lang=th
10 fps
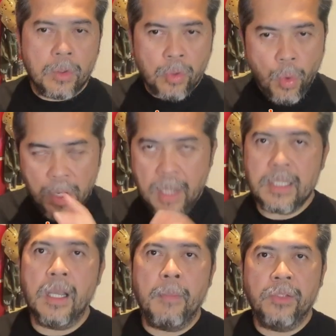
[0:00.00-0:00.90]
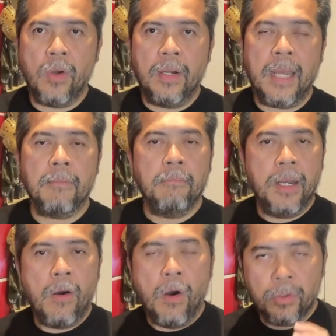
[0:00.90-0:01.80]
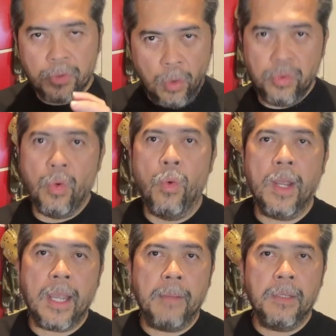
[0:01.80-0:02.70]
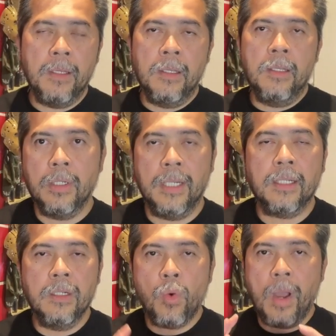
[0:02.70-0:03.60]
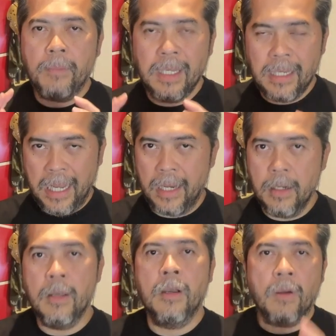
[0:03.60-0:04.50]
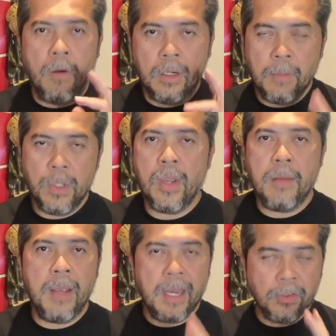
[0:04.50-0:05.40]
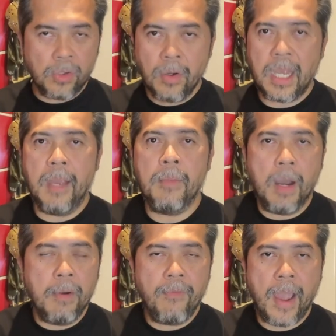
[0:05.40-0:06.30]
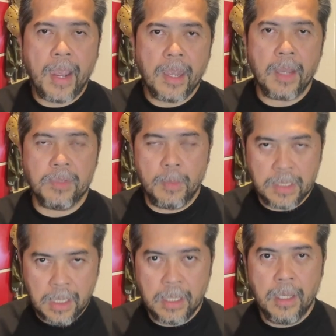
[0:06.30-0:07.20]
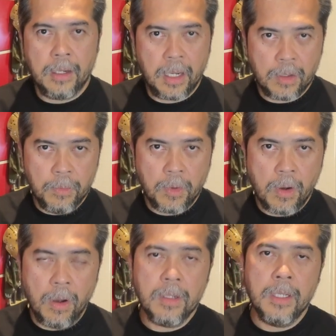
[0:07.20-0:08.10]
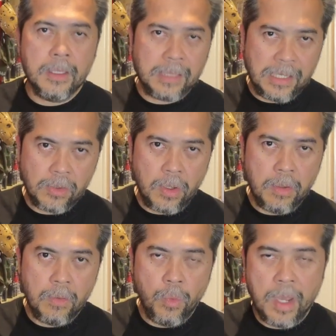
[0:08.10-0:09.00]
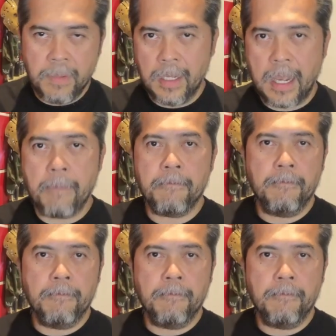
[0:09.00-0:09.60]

คู่นี้เจอกัน มา 2 นัดมันออกทรงสูงนะครับ นั่นคือความคิดเห็นของ WNBA ทั้ง 2 เกมเอามา ฝากให้กับสมาชิกในกลุ่มของไทยสอง VIP ครับ